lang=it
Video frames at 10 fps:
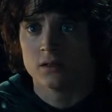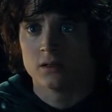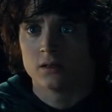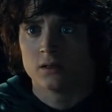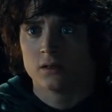
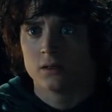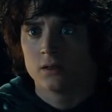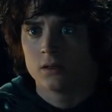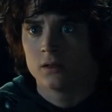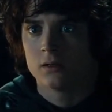È
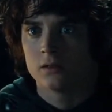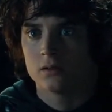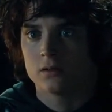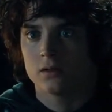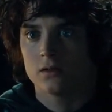Gaston.
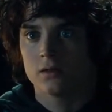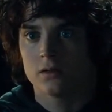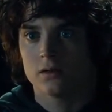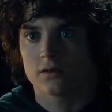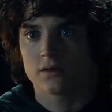
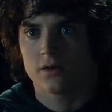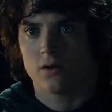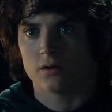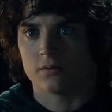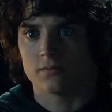
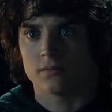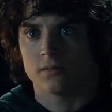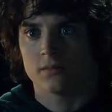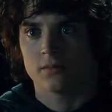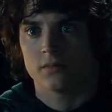Gaston?
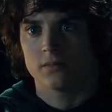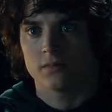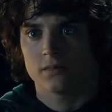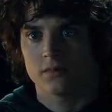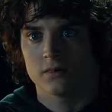
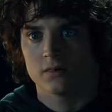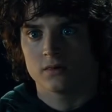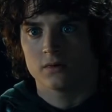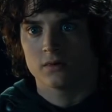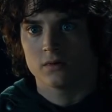
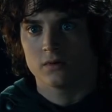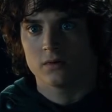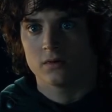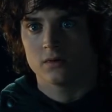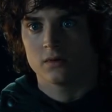Sono tre
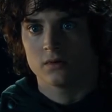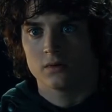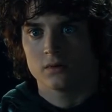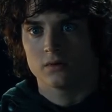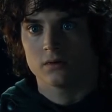giorni
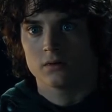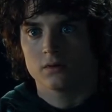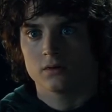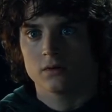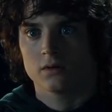
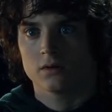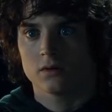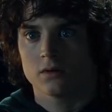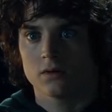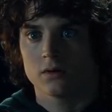che
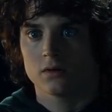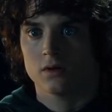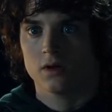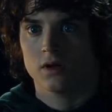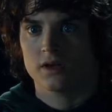gira
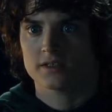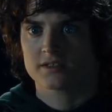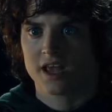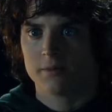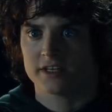nudo.
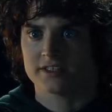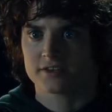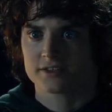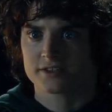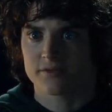Non
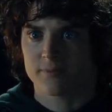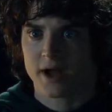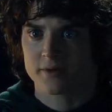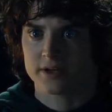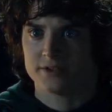teme il
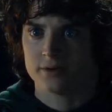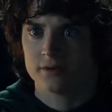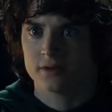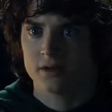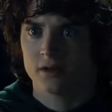freddo di questo
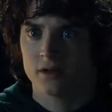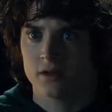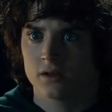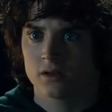inverno?